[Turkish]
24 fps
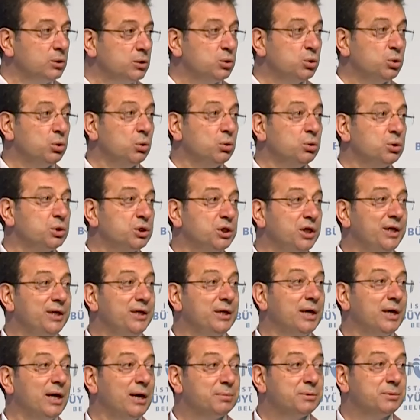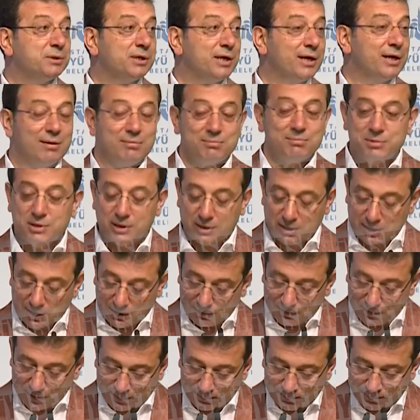çok şeyi kapsayan bir
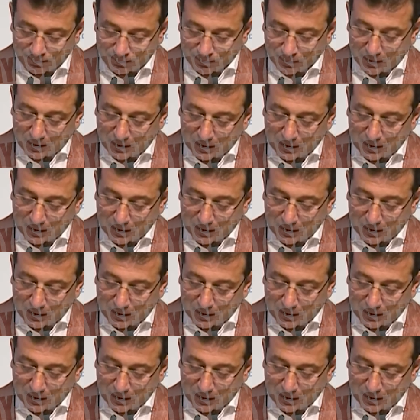kavram.